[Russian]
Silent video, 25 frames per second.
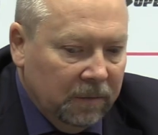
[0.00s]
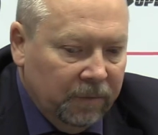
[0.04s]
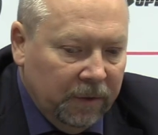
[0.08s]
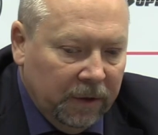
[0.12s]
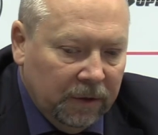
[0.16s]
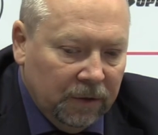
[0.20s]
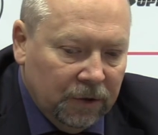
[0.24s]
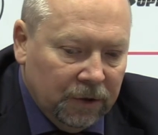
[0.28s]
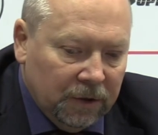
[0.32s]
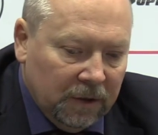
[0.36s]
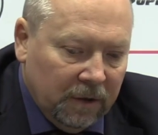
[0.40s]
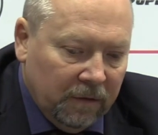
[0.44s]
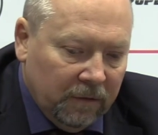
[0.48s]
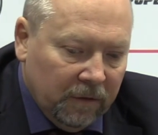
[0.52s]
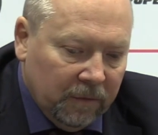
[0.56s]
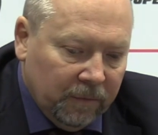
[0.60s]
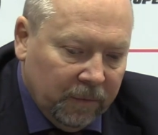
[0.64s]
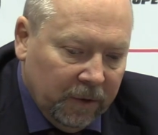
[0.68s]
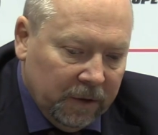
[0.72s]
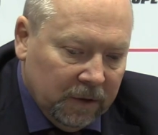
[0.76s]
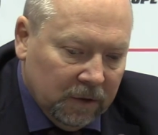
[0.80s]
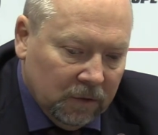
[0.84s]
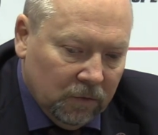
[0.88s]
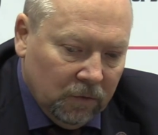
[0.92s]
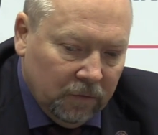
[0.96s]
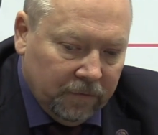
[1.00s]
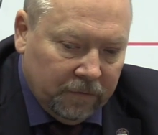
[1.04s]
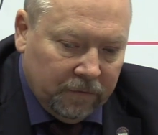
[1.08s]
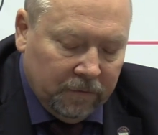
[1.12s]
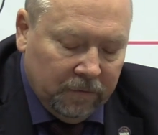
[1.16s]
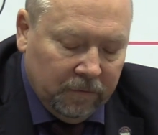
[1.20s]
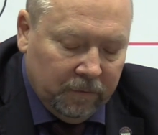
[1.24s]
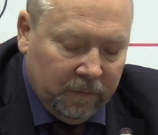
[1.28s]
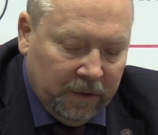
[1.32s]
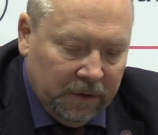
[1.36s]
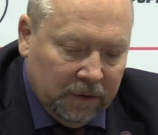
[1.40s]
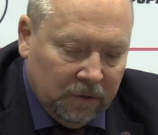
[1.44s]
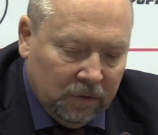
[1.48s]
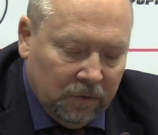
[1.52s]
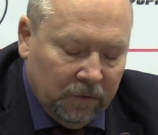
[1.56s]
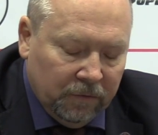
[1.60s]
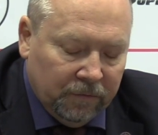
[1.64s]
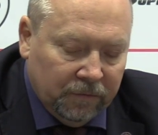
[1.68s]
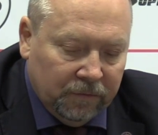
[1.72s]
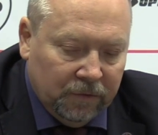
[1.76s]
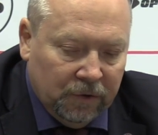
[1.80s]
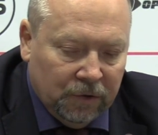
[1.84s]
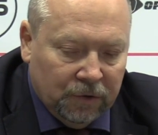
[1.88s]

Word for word: Смена часовых поясов, поясов